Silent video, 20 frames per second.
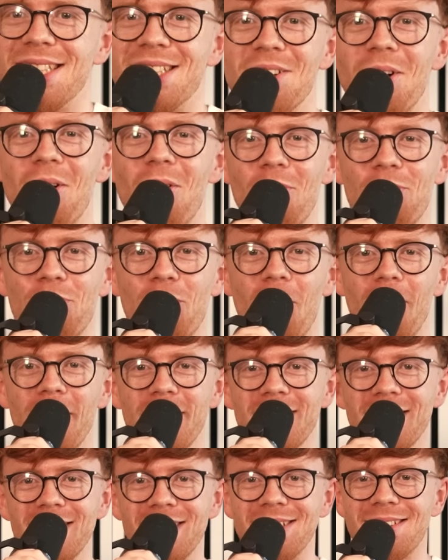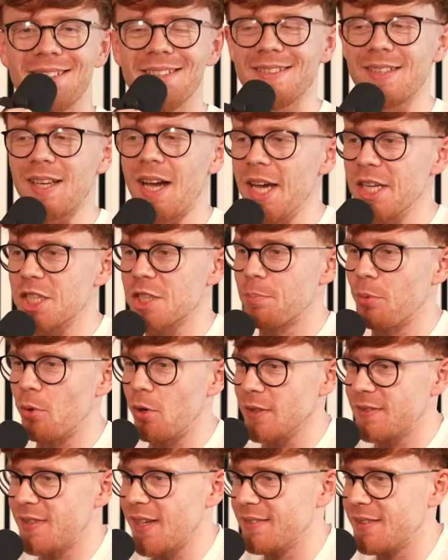Ja, Freunde des
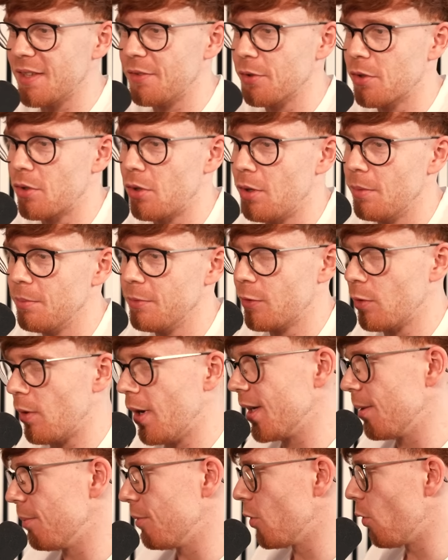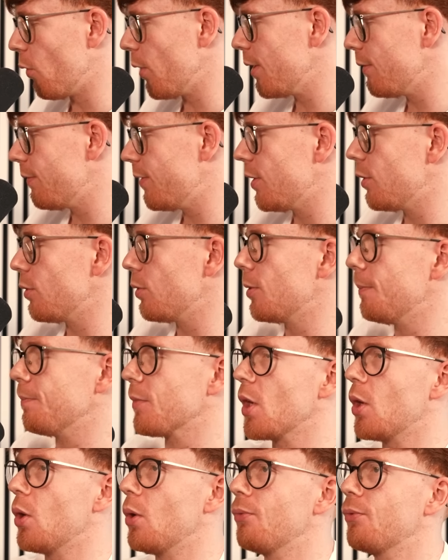Reitsports, herzlich willkommen zu einem neuen Video
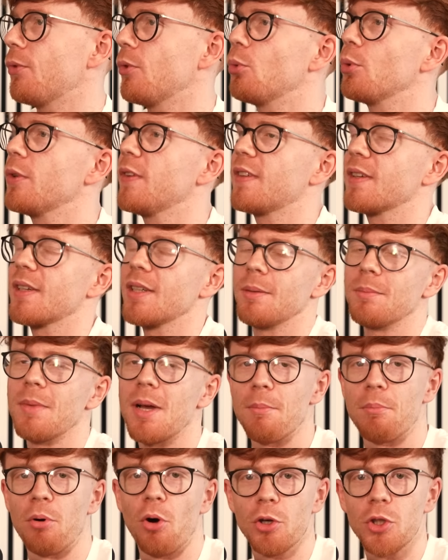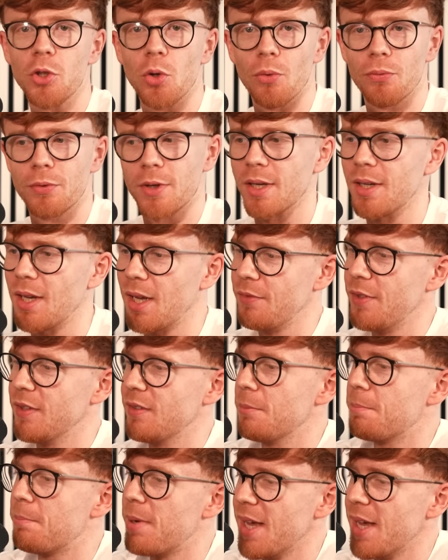auf unserem Ponyhof-Kanal. Wir sind moin,